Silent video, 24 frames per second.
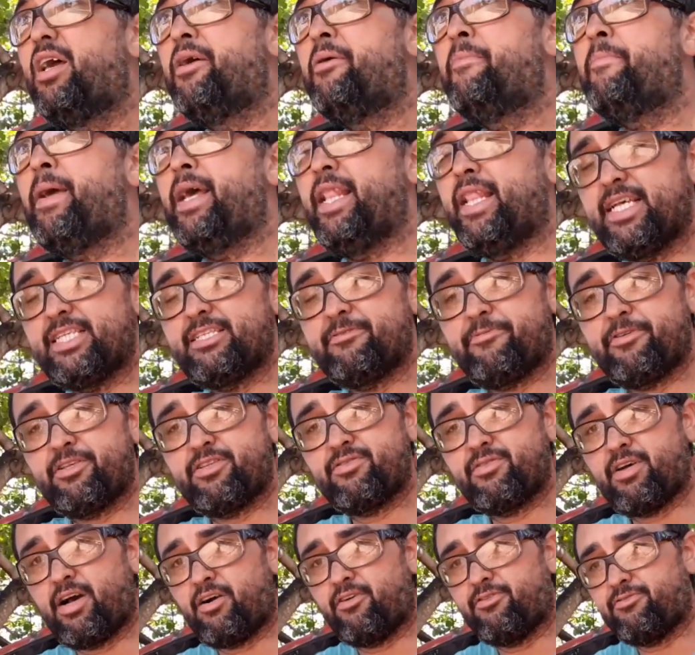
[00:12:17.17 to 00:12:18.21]
Beleza,
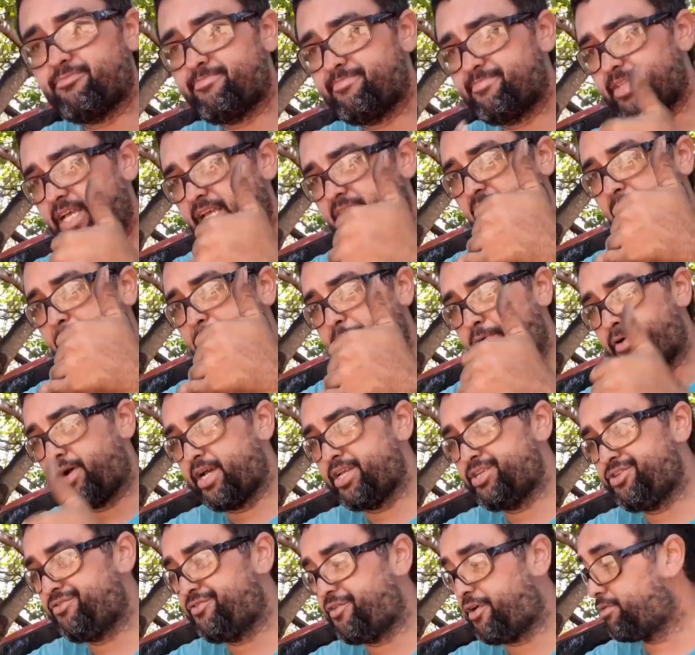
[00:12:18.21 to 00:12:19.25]
pessoal? Daqui a pouco a
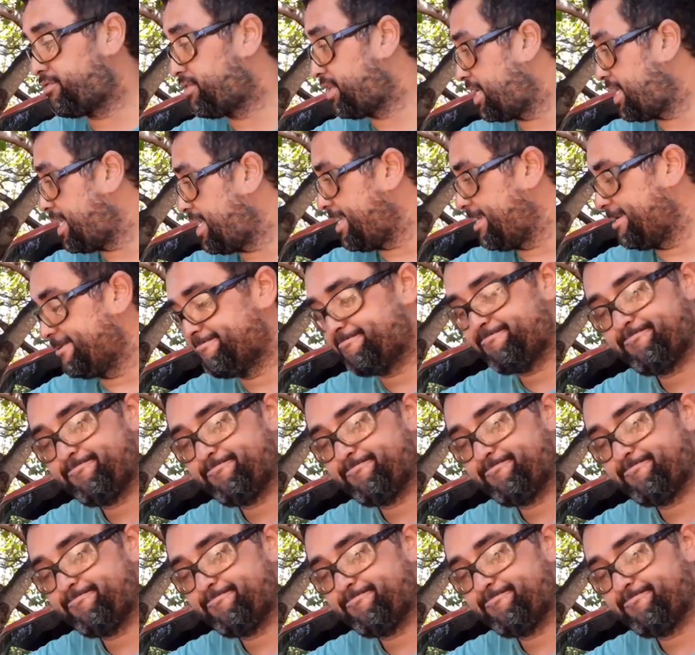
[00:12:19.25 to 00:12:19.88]
gente volta aí